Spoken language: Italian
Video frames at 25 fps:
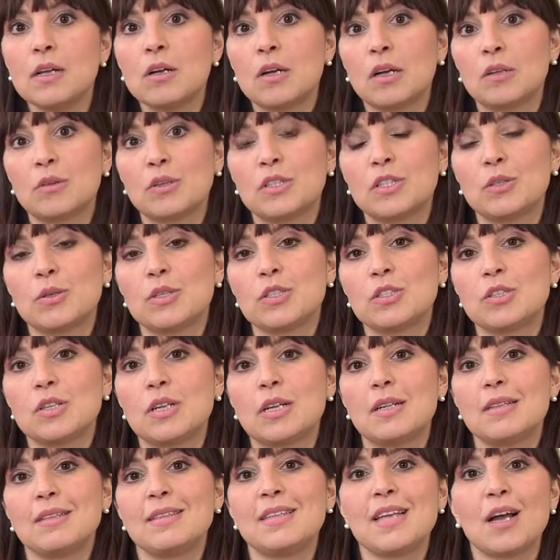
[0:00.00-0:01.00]
da una
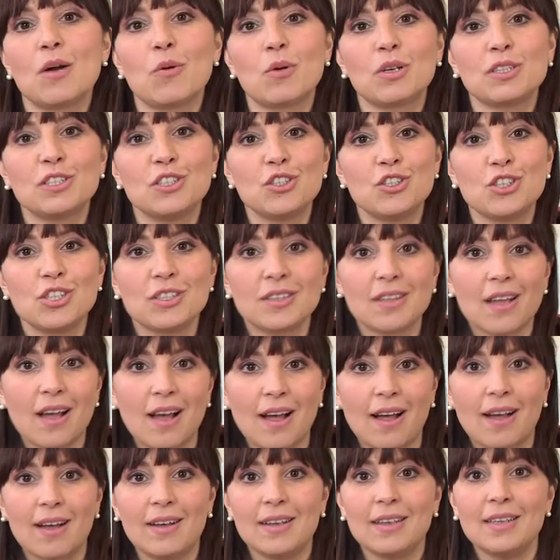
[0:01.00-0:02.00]
situazione di
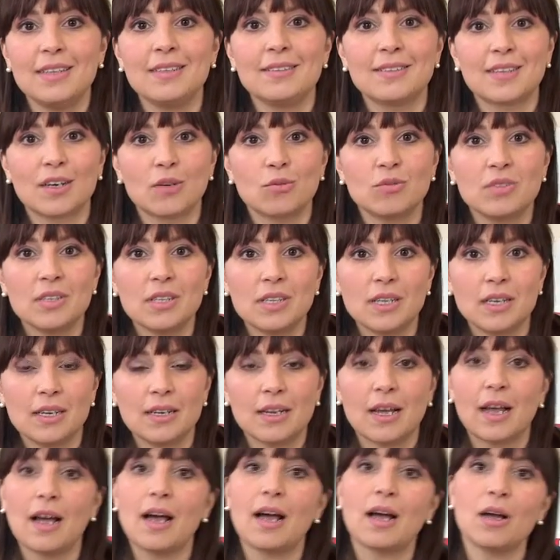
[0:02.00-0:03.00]
acquaticità
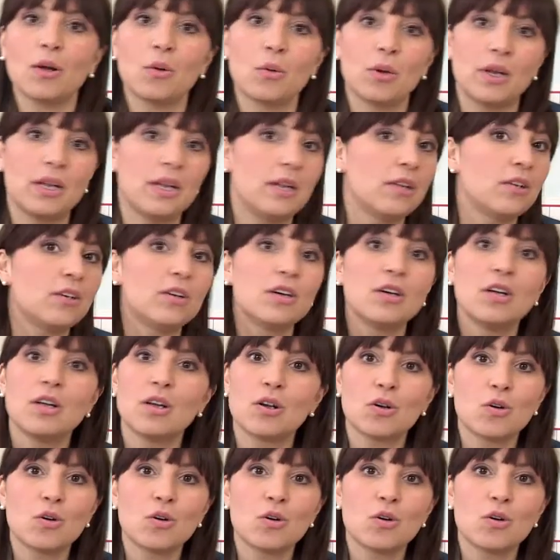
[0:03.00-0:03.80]
intrauterina a quello